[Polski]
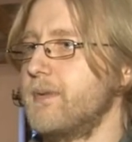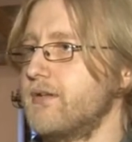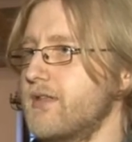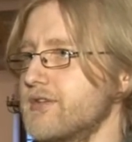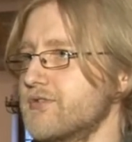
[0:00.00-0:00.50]

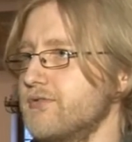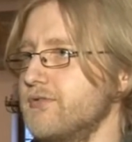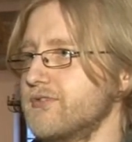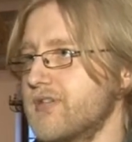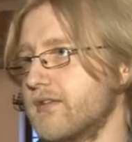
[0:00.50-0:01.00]

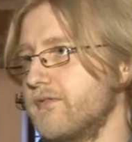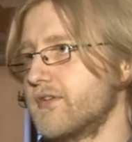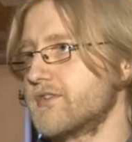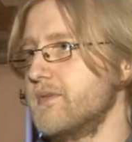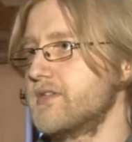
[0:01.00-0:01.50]
pilotażu statków
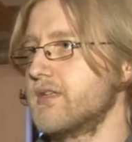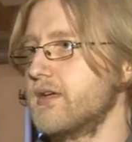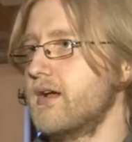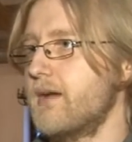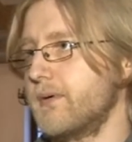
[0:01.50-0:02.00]

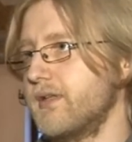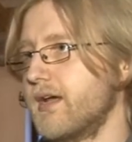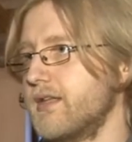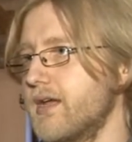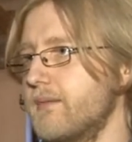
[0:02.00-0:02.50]
kosmicznych, a
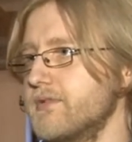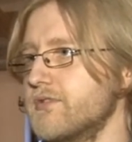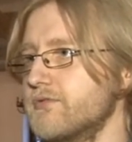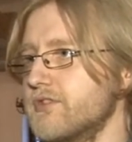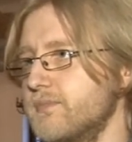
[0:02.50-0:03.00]
Politechnika
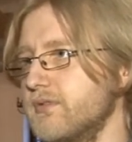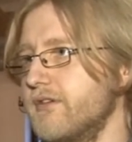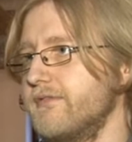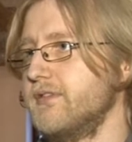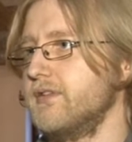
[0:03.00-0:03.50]
będzie uczyć
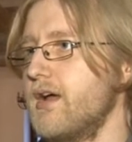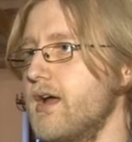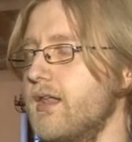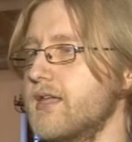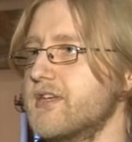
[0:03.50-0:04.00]
budowy
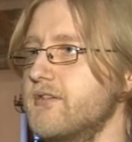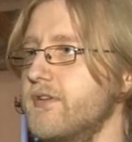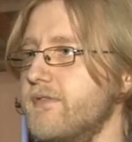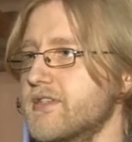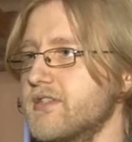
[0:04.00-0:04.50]
laserów
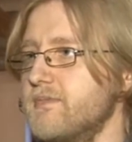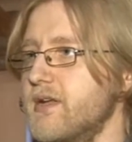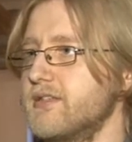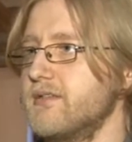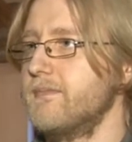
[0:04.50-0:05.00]
i Gwiazdy
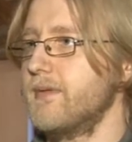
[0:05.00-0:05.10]
Śmierci.